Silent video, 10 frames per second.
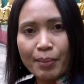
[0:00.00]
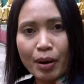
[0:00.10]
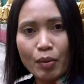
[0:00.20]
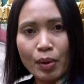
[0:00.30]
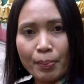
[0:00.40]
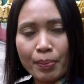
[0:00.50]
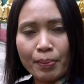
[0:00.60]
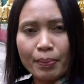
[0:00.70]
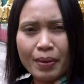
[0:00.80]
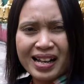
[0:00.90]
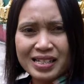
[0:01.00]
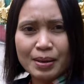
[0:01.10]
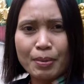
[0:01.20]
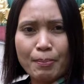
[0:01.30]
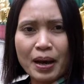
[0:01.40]
tidak mau
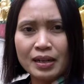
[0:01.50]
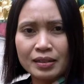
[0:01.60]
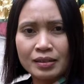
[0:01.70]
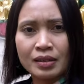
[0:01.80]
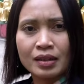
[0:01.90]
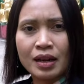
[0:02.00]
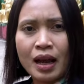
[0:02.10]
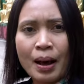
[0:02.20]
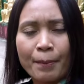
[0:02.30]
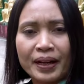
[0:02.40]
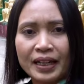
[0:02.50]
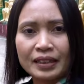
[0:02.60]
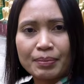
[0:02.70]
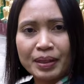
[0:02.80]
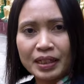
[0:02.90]
ngasih beban
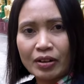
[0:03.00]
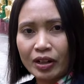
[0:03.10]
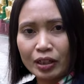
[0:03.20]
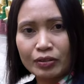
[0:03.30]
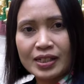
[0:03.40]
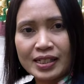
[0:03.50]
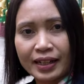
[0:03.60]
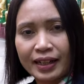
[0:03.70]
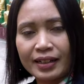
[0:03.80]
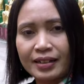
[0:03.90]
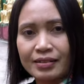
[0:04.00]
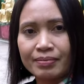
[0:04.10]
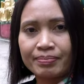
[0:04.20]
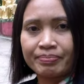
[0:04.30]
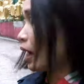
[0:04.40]
berat kepada orang tua saya dan